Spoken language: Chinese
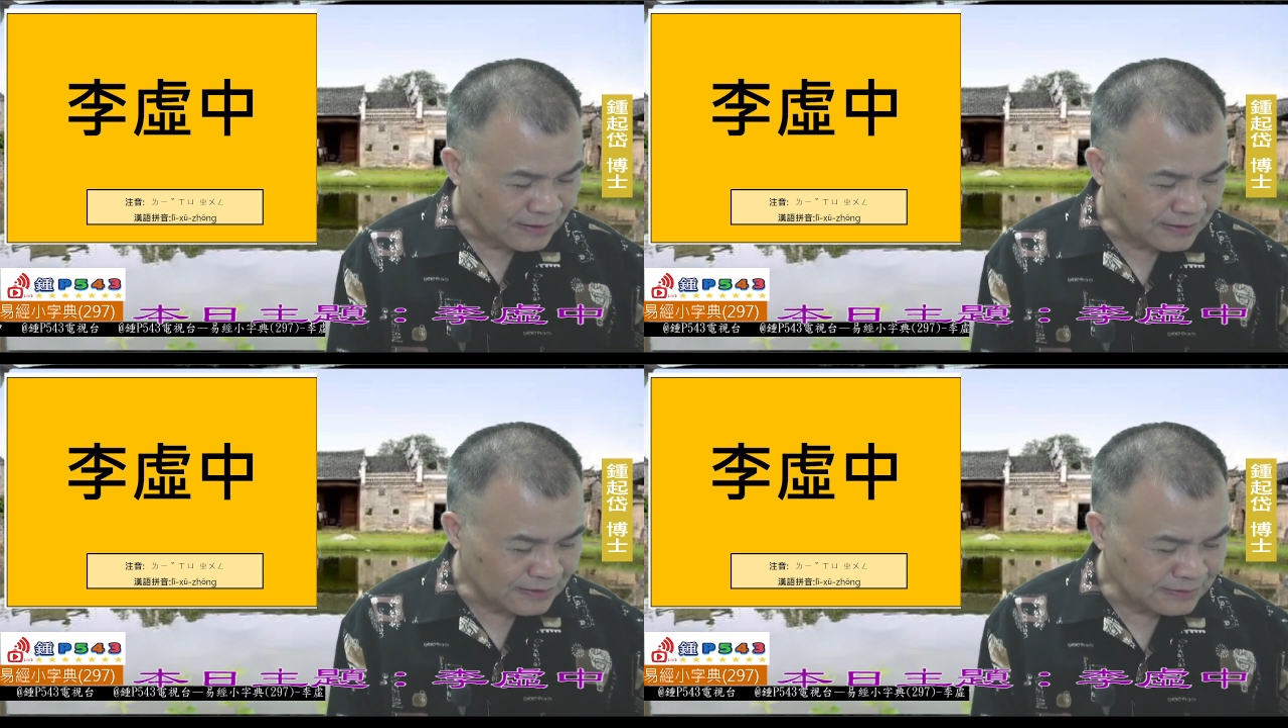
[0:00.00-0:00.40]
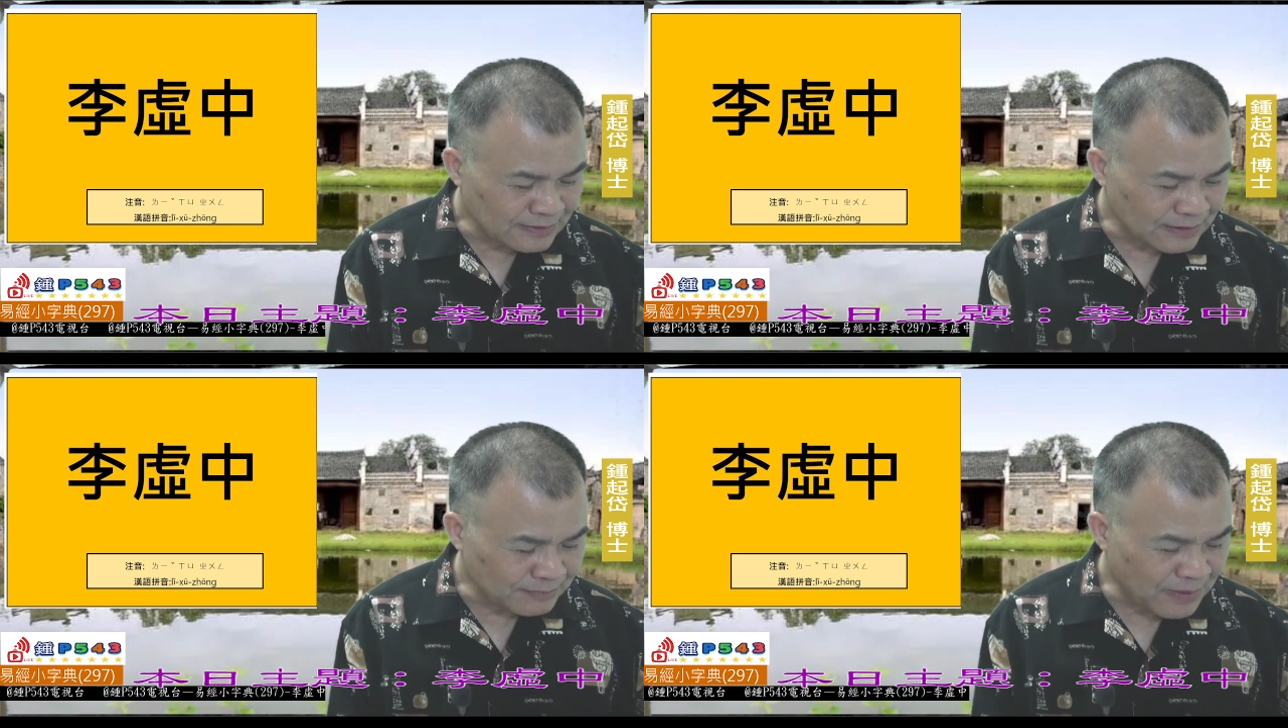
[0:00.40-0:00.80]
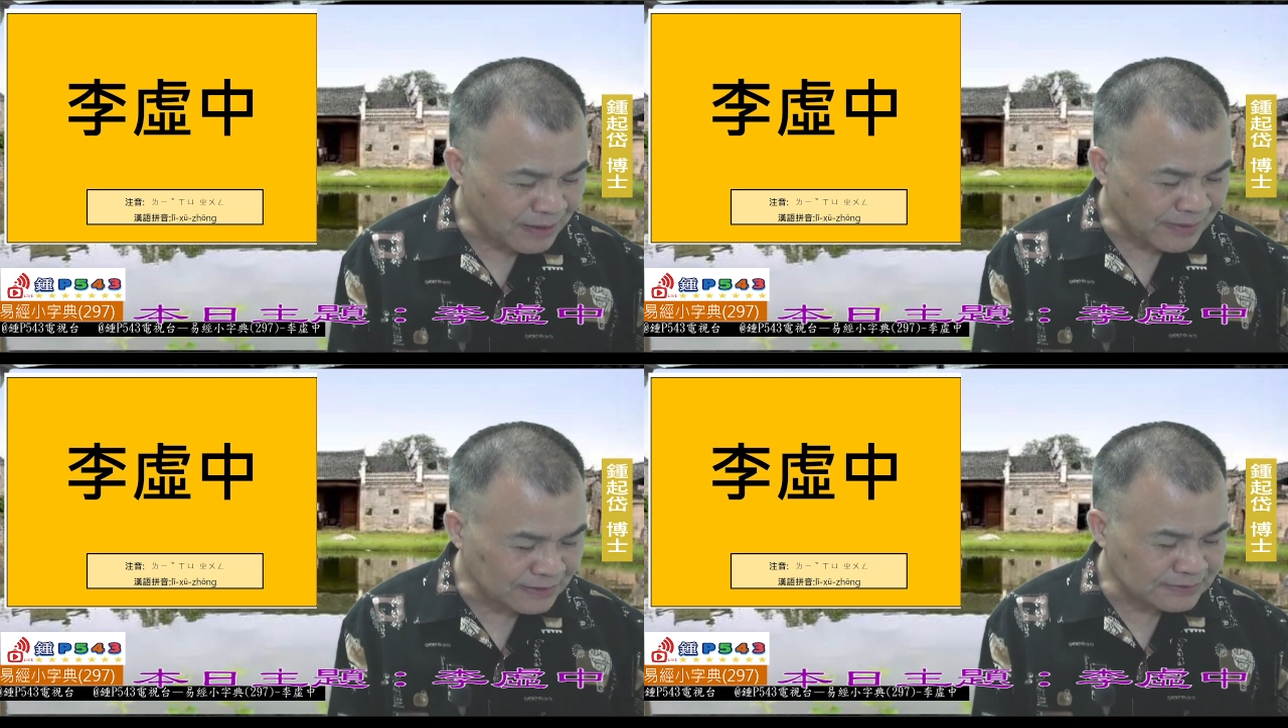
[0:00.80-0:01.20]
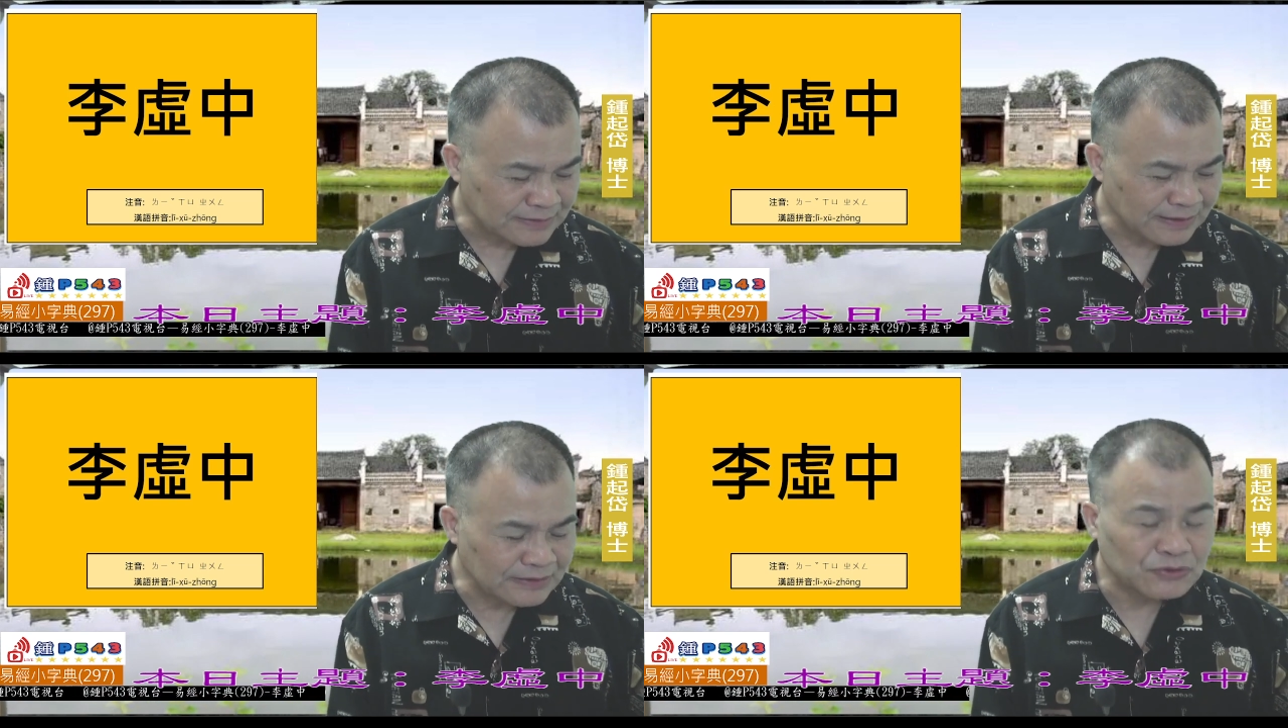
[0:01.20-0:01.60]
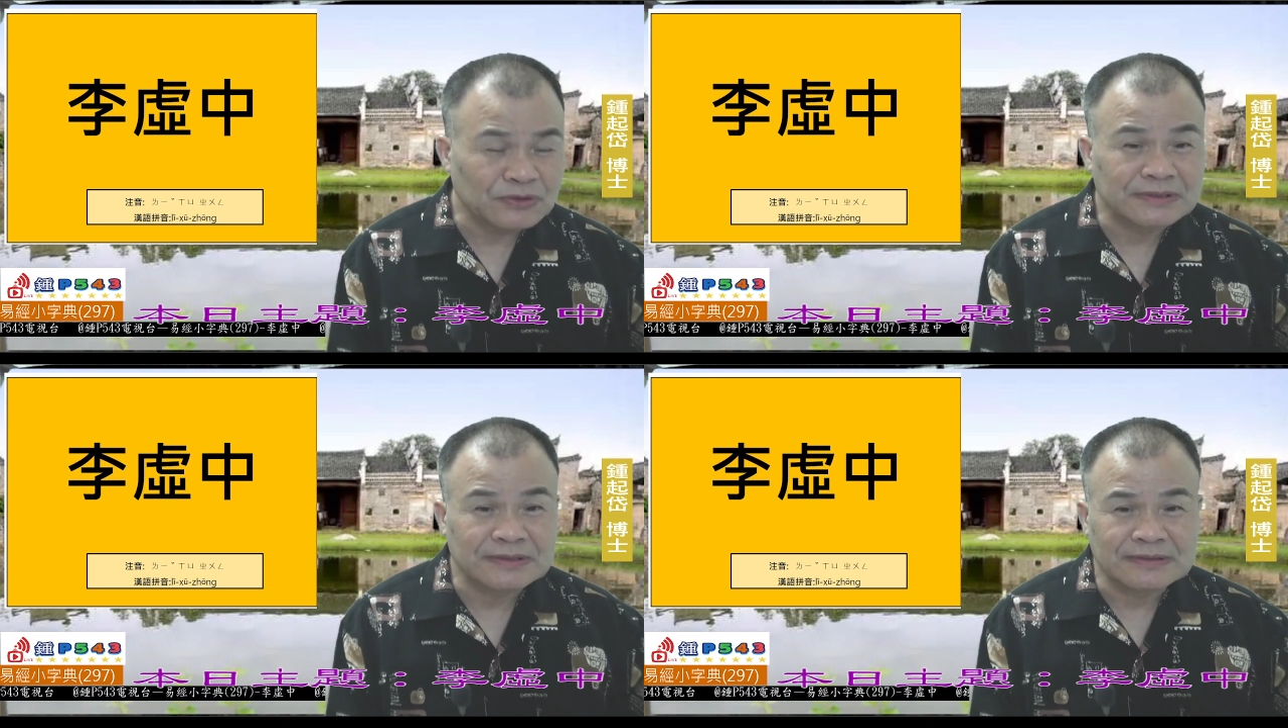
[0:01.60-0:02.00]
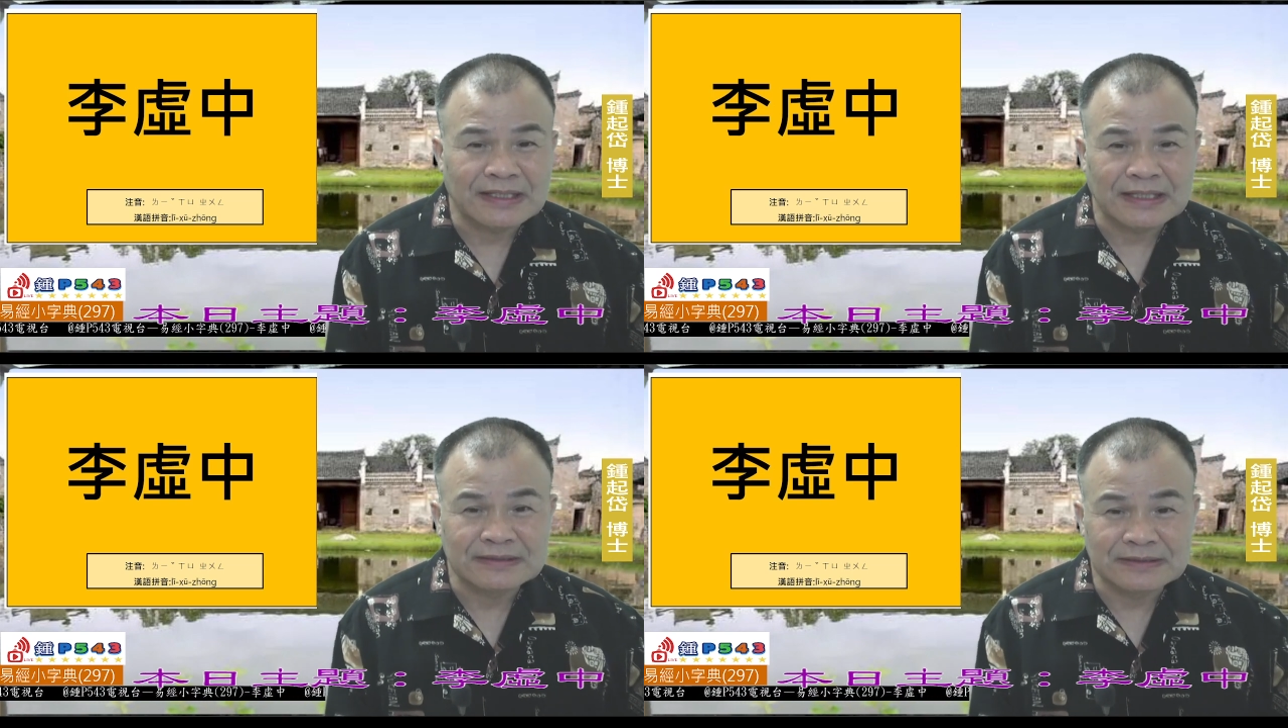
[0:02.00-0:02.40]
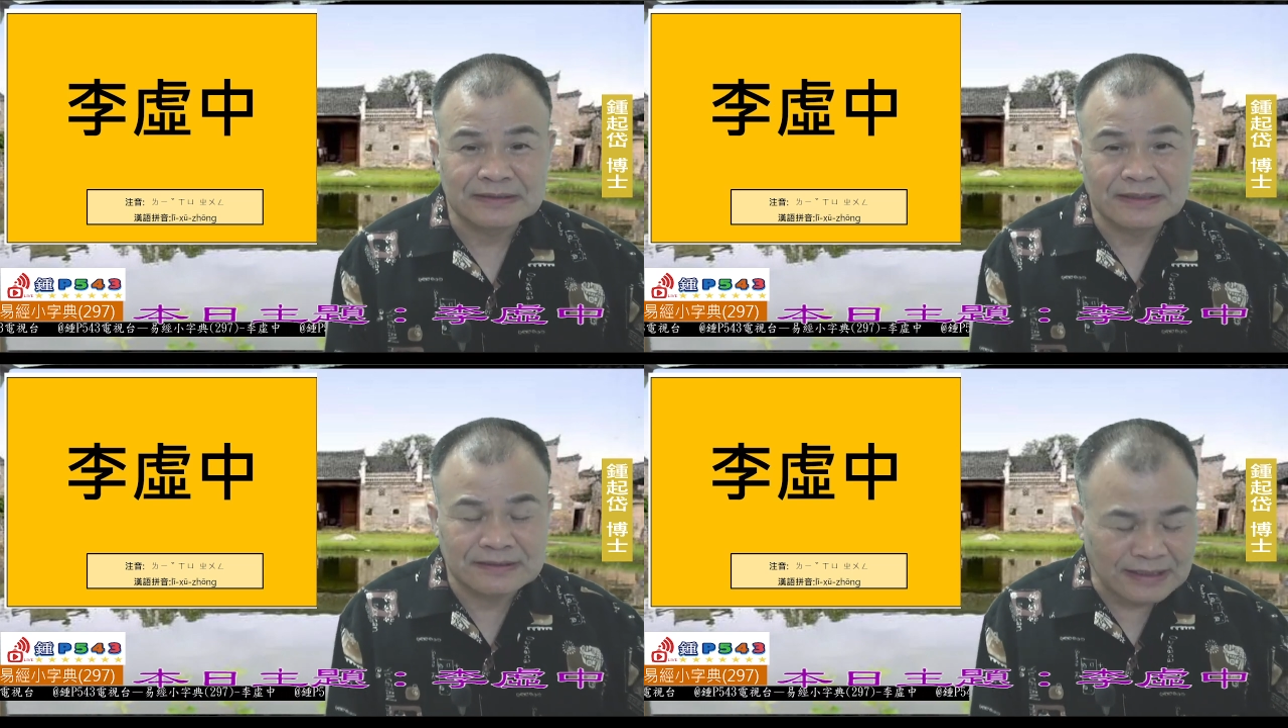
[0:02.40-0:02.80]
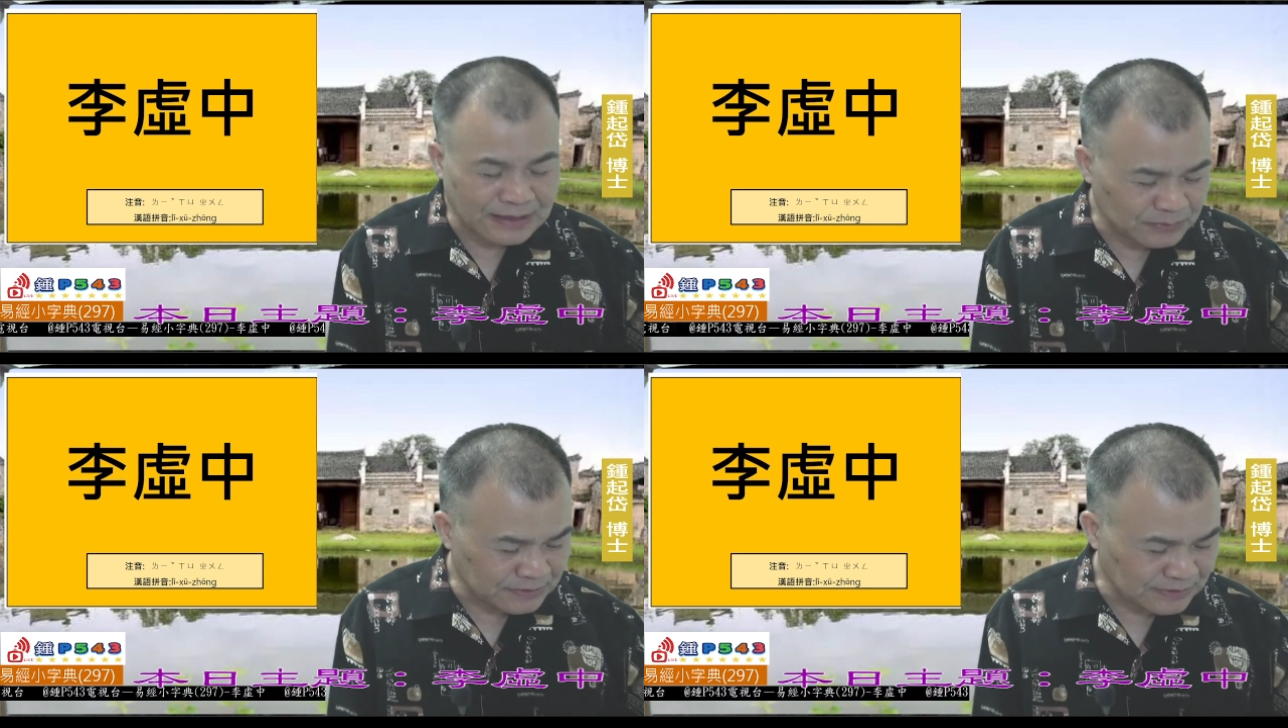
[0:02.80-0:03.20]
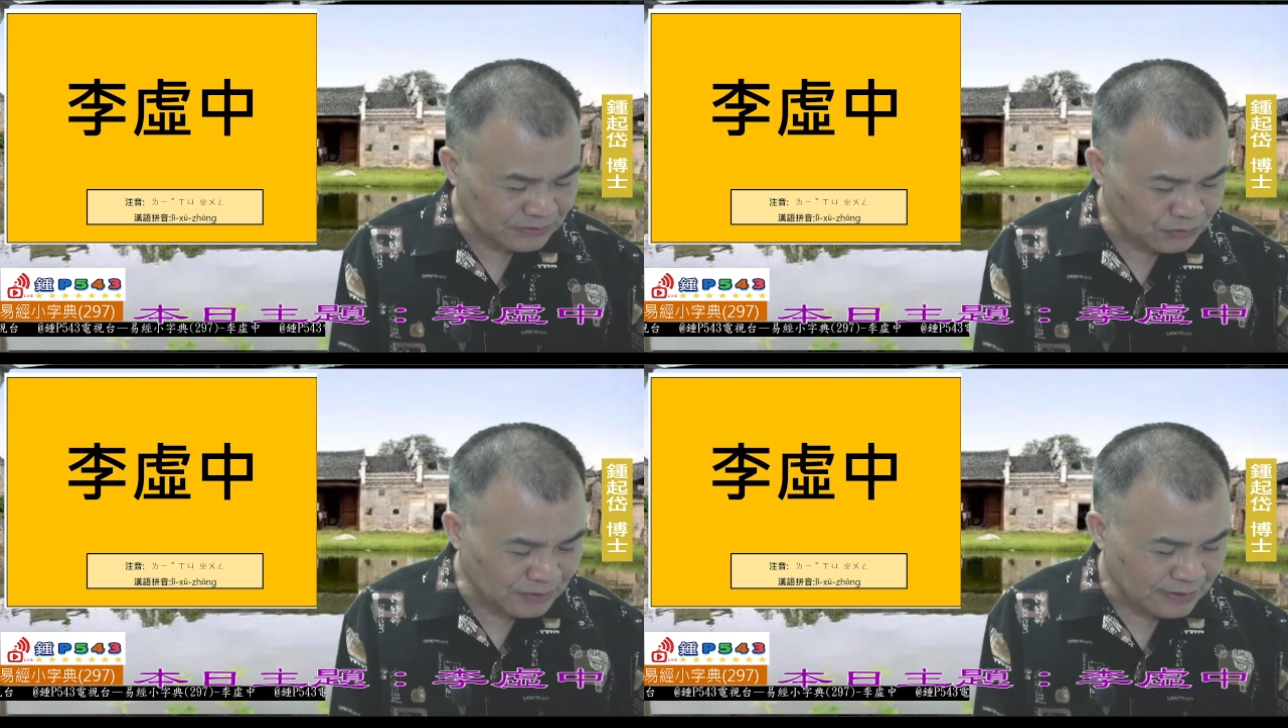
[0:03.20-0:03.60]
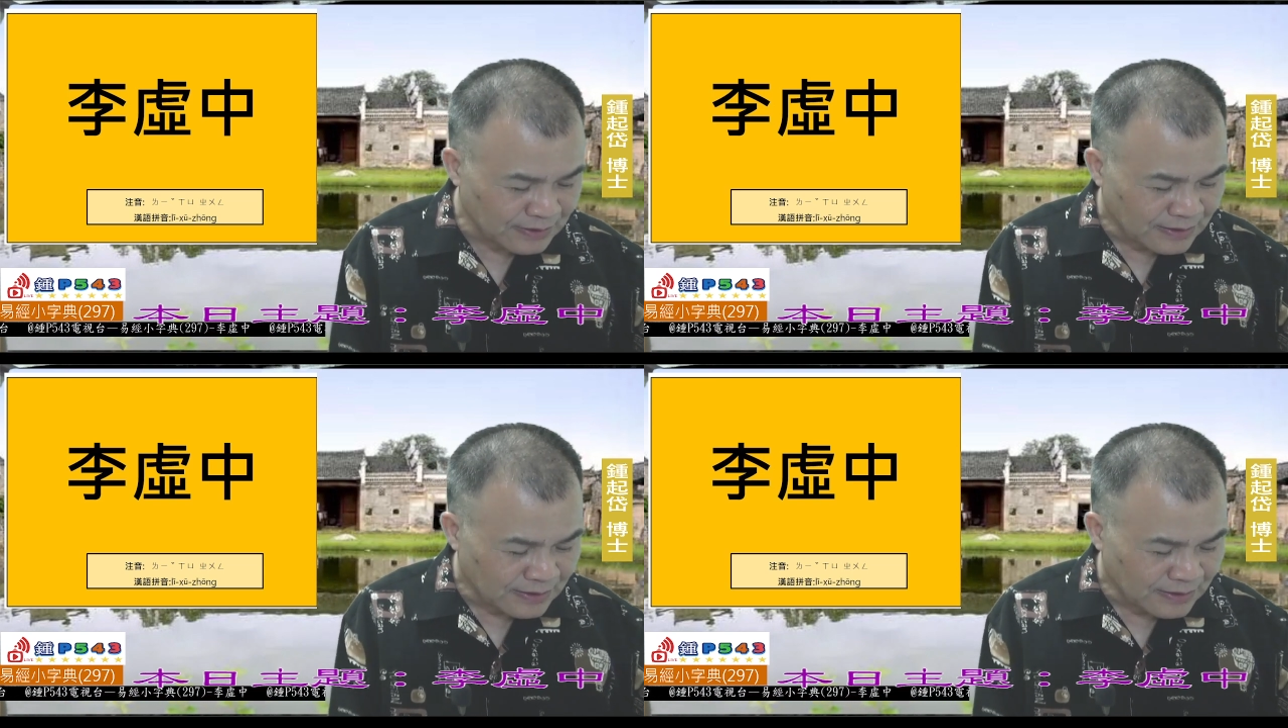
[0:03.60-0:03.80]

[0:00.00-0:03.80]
呃，也八百一三年去世，大概得年大概五十几岁。